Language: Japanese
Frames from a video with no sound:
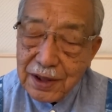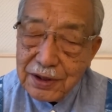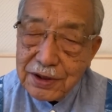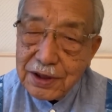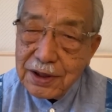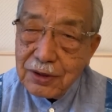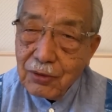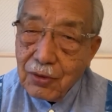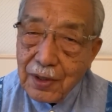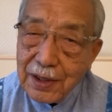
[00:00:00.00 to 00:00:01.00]
日銀
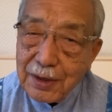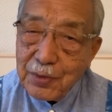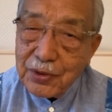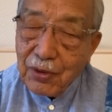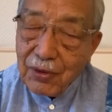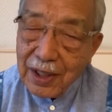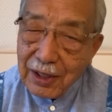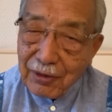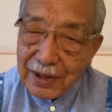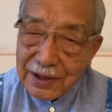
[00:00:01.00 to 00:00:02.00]
の方は何も動か
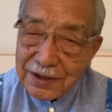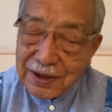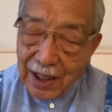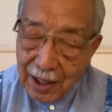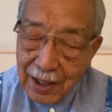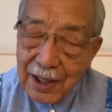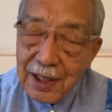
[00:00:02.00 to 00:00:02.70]
ないわけですから、